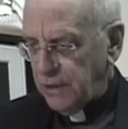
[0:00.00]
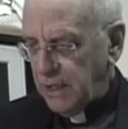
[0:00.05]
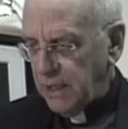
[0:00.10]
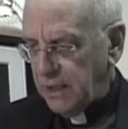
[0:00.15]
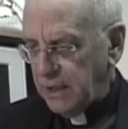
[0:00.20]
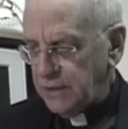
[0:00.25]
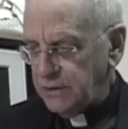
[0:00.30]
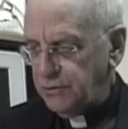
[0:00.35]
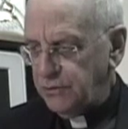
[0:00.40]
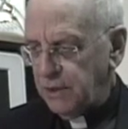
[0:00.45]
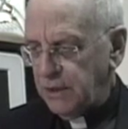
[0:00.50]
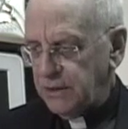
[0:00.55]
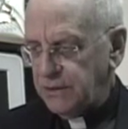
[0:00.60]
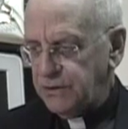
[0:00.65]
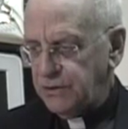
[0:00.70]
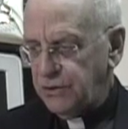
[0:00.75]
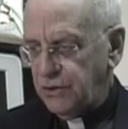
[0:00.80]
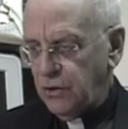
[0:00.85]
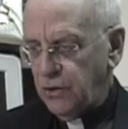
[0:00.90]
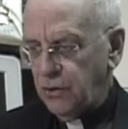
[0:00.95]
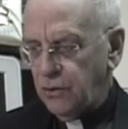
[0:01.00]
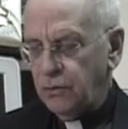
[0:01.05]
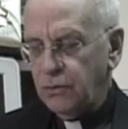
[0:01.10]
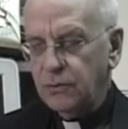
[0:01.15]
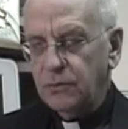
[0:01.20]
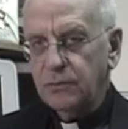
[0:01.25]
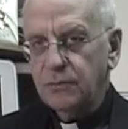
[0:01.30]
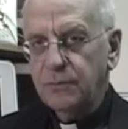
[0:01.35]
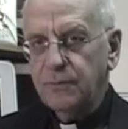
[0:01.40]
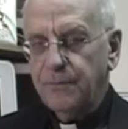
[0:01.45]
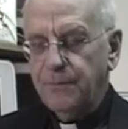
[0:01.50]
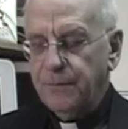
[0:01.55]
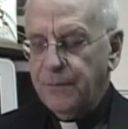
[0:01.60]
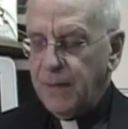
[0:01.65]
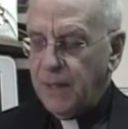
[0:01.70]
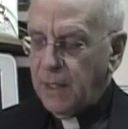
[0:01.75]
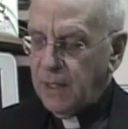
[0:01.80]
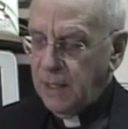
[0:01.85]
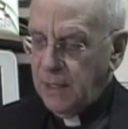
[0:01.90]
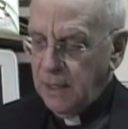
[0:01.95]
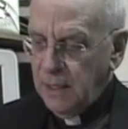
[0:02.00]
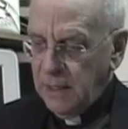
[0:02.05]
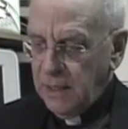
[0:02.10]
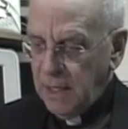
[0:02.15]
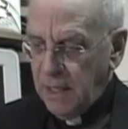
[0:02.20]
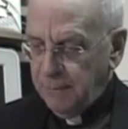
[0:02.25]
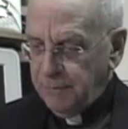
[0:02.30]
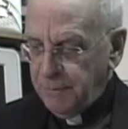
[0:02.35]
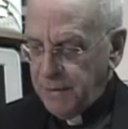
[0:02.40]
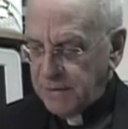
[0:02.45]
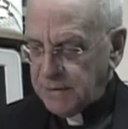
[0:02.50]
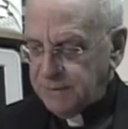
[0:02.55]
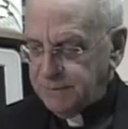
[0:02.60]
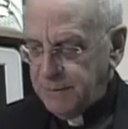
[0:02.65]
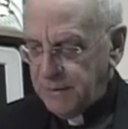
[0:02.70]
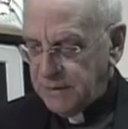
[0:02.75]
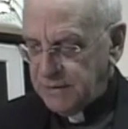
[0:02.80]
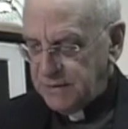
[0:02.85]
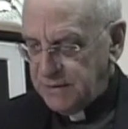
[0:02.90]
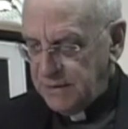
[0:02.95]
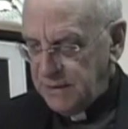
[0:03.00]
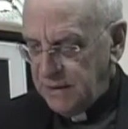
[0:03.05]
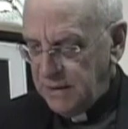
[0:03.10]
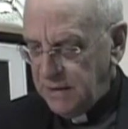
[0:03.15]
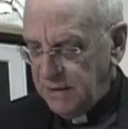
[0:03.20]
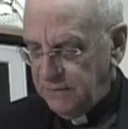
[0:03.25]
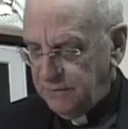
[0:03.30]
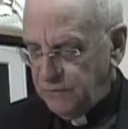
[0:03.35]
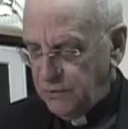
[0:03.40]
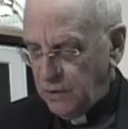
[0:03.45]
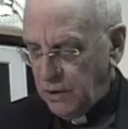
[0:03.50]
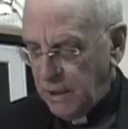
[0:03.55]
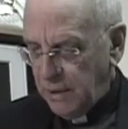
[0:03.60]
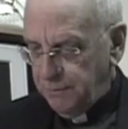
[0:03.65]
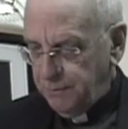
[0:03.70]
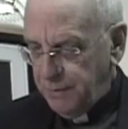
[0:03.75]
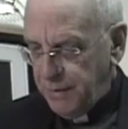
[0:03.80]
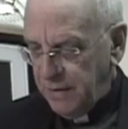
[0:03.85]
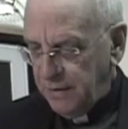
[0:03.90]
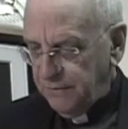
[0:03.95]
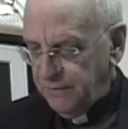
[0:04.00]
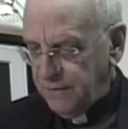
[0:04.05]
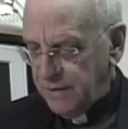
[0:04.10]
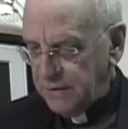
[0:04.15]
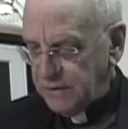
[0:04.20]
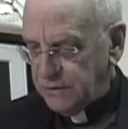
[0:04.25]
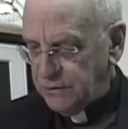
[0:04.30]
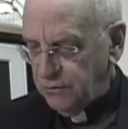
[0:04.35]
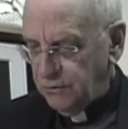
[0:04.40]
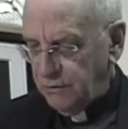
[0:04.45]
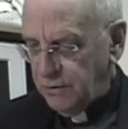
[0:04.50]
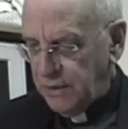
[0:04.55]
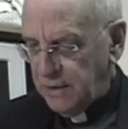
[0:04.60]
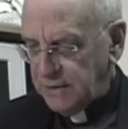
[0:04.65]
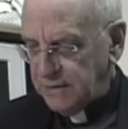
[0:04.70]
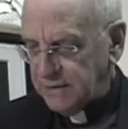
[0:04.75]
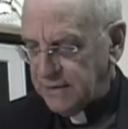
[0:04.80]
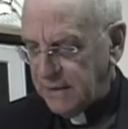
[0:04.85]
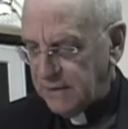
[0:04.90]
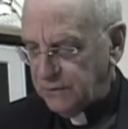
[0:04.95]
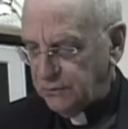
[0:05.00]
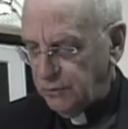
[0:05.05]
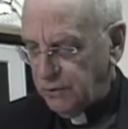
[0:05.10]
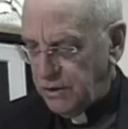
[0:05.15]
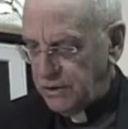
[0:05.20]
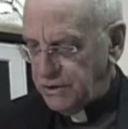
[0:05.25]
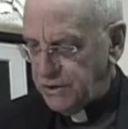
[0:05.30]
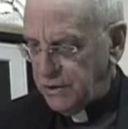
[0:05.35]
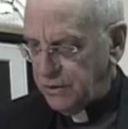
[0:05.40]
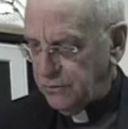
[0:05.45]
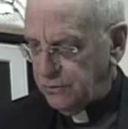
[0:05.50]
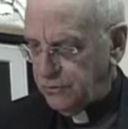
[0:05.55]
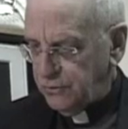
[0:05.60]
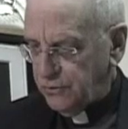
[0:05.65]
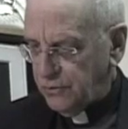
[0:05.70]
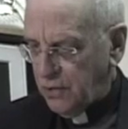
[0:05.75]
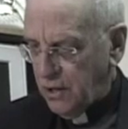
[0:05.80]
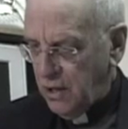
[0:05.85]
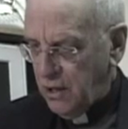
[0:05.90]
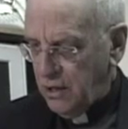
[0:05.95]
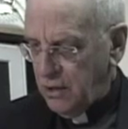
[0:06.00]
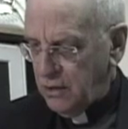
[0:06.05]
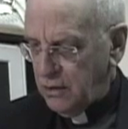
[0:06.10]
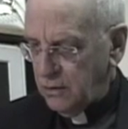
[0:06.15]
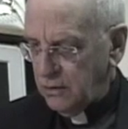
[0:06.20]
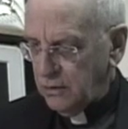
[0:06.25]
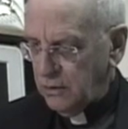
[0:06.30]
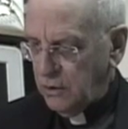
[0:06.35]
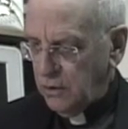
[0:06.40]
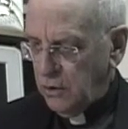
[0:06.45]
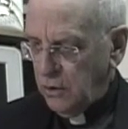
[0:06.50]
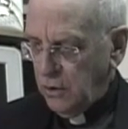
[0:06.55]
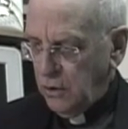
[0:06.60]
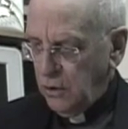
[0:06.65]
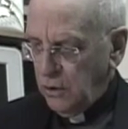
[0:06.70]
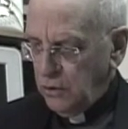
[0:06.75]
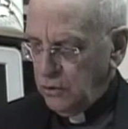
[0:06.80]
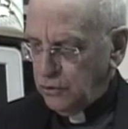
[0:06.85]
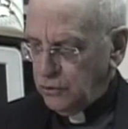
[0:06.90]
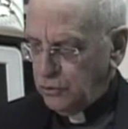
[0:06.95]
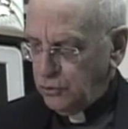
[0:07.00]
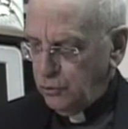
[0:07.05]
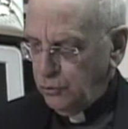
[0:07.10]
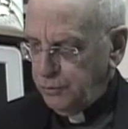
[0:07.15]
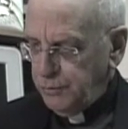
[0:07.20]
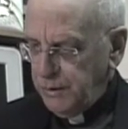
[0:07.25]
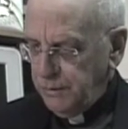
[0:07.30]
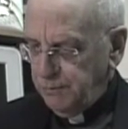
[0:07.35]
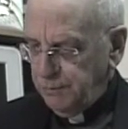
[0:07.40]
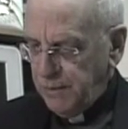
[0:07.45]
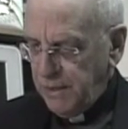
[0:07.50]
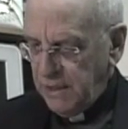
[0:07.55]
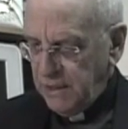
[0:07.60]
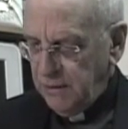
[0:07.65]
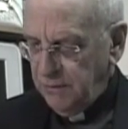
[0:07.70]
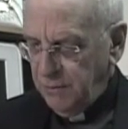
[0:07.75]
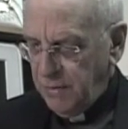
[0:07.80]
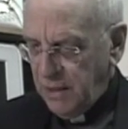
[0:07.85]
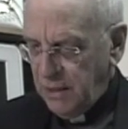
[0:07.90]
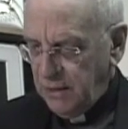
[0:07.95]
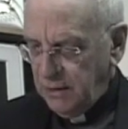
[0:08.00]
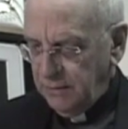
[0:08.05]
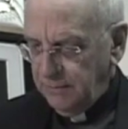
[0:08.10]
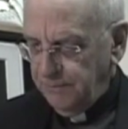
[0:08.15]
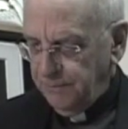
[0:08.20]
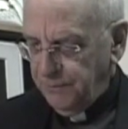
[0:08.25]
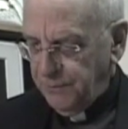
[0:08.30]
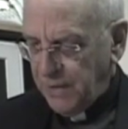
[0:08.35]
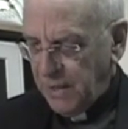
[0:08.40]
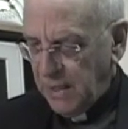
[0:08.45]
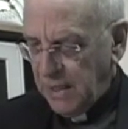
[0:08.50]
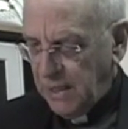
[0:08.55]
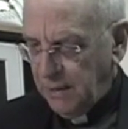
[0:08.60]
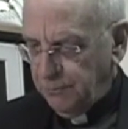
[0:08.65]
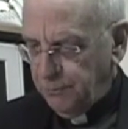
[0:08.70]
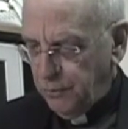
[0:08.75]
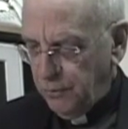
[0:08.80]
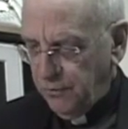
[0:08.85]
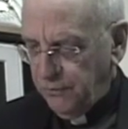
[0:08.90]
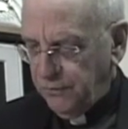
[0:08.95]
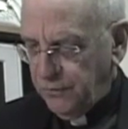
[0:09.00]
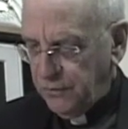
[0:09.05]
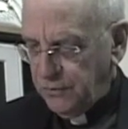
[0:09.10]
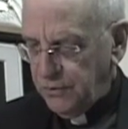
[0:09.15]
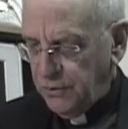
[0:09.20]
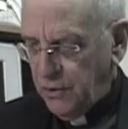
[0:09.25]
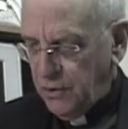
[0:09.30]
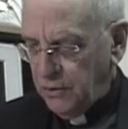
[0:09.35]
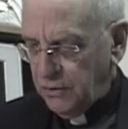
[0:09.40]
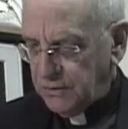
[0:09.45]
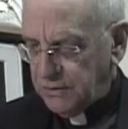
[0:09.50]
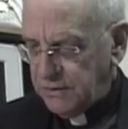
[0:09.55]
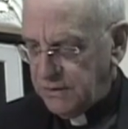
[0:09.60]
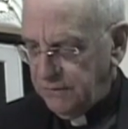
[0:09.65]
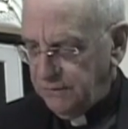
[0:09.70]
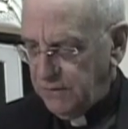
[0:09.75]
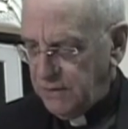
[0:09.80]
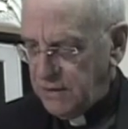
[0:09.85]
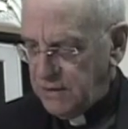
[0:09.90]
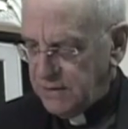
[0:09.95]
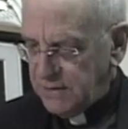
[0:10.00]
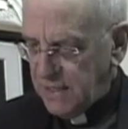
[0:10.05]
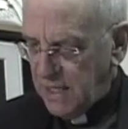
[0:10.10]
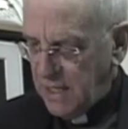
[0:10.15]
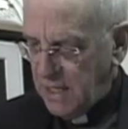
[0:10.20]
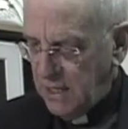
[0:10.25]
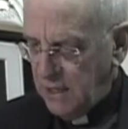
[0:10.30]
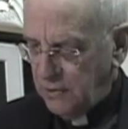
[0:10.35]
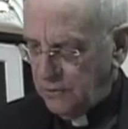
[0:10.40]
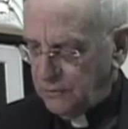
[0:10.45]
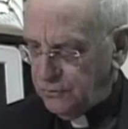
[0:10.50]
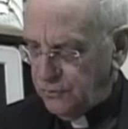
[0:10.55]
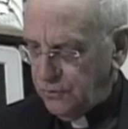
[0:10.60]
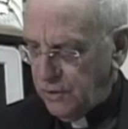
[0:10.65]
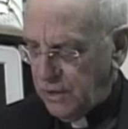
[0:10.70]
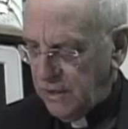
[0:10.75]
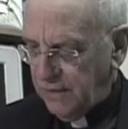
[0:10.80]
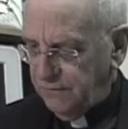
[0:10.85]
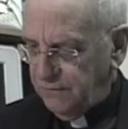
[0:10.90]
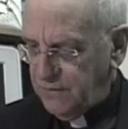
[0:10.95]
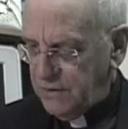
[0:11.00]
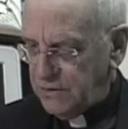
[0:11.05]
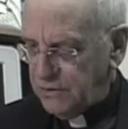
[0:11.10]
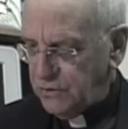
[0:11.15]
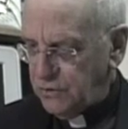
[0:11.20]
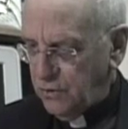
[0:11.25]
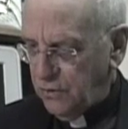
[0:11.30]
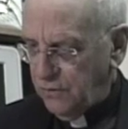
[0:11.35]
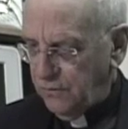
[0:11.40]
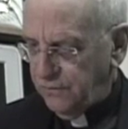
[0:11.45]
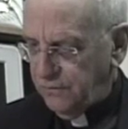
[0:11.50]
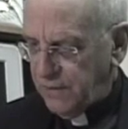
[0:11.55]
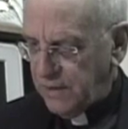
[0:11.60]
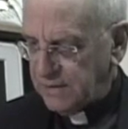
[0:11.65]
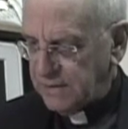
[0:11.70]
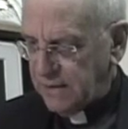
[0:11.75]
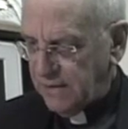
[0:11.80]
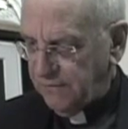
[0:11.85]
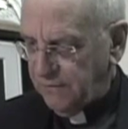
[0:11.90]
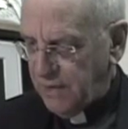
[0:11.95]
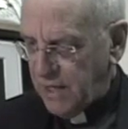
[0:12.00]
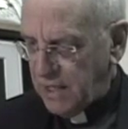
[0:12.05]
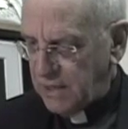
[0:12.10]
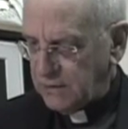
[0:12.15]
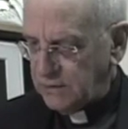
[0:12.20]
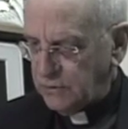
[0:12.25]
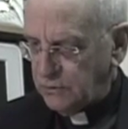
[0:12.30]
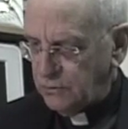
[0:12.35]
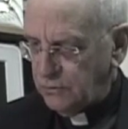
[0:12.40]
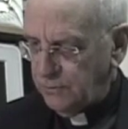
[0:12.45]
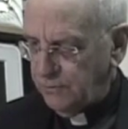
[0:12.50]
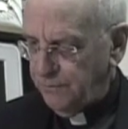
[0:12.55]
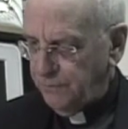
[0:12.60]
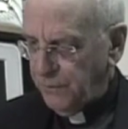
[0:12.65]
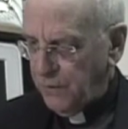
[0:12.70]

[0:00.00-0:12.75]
de la résurrection, la perspective de la perfection eschatologique du corps, soumis pleinement à la profondeur divinisante de la vision face à face,